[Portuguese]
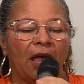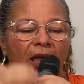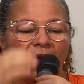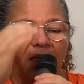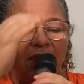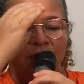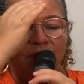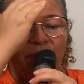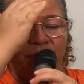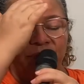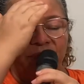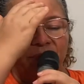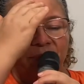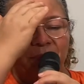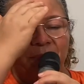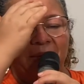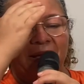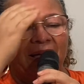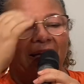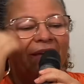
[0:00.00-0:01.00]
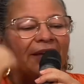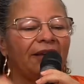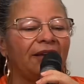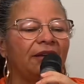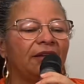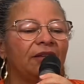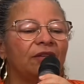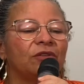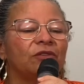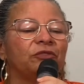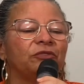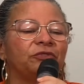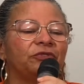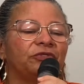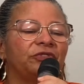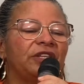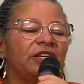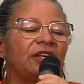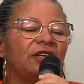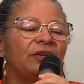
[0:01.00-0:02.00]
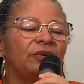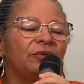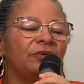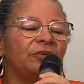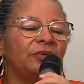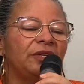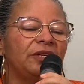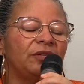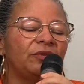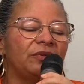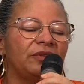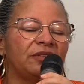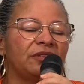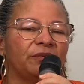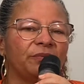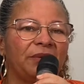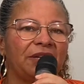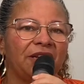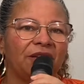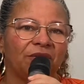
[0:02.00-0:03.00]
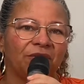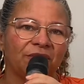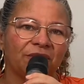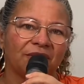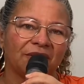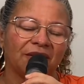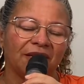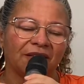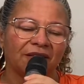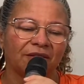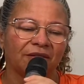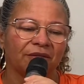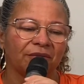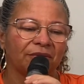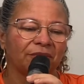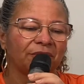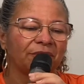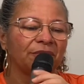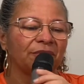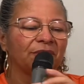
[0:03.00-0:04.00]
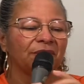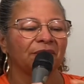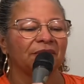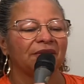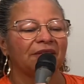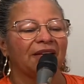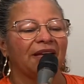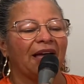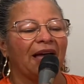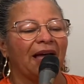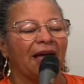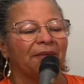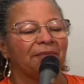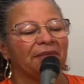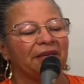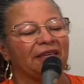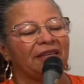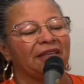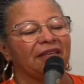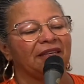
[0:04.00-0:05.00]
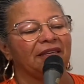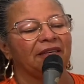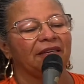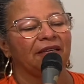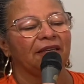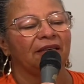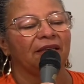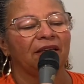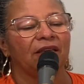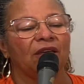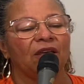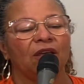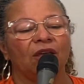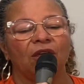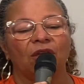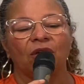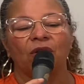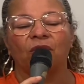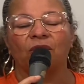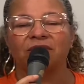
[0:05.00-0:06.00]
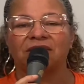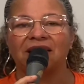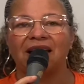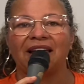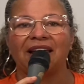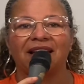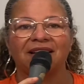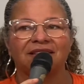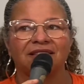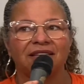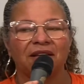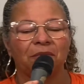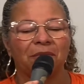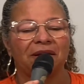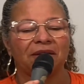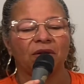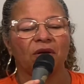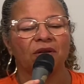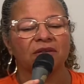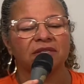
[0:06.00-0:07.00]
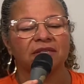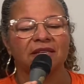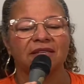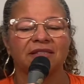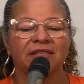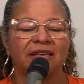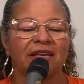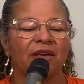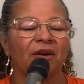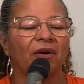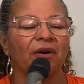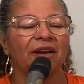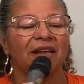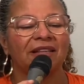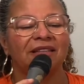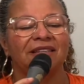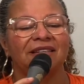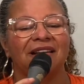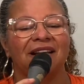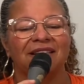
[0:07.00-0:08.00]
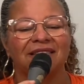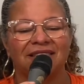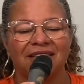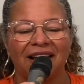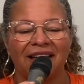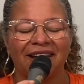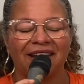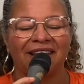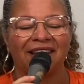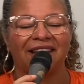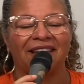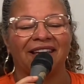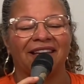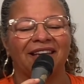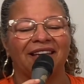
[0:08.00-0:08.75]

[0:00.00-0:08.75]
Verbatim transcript: Em nome do Pai, do Filho e do Espírito Santo. Amém. Consagração a Nossa Senhora de Nazaré.